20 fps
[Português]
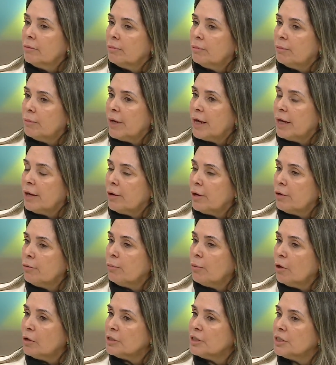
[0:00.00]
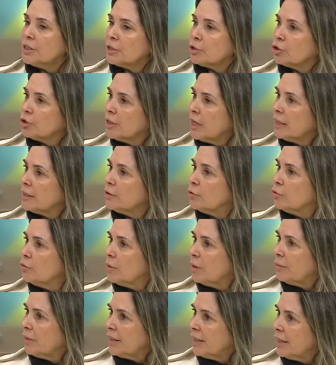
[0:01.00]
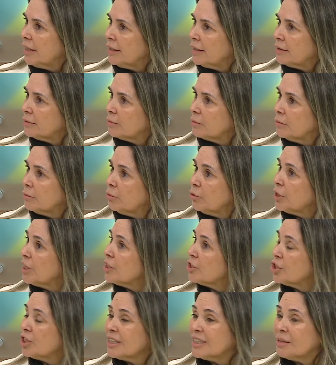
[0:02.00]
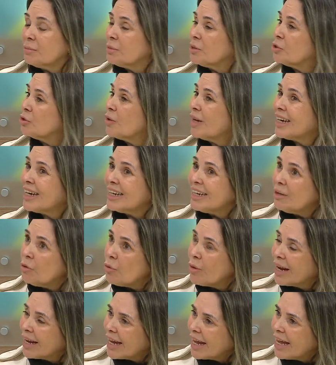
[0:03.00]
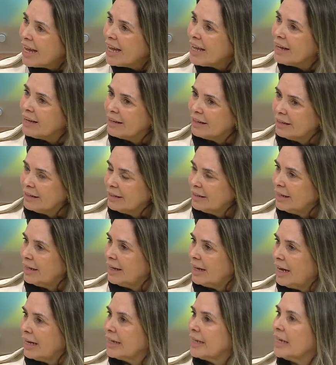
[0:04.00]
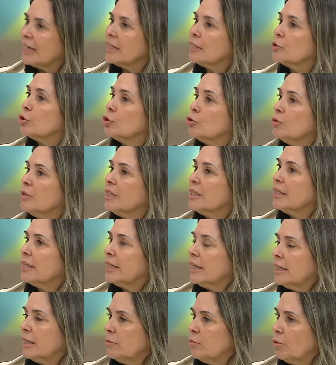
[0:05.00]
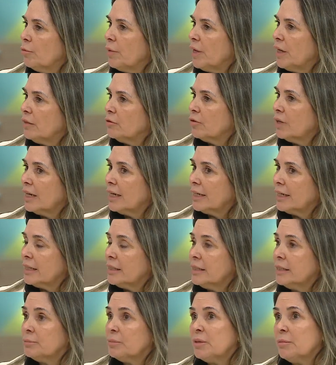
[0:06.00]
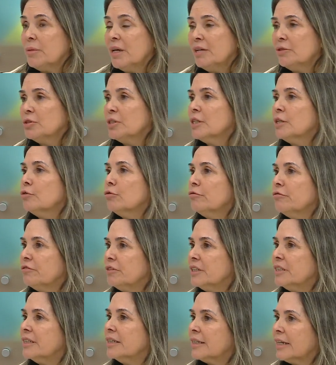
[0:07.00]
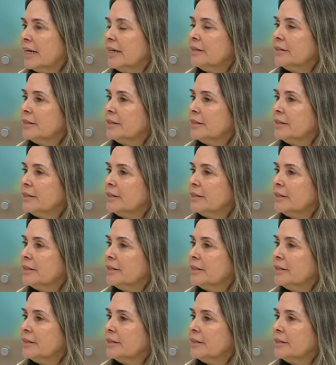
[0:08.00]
é, eu posso te ajudar de alguma maneira? Porque às vezes a pessoa ela não quer aquela ajuda naquele momento, ela quer primeiro ser ouvida, né?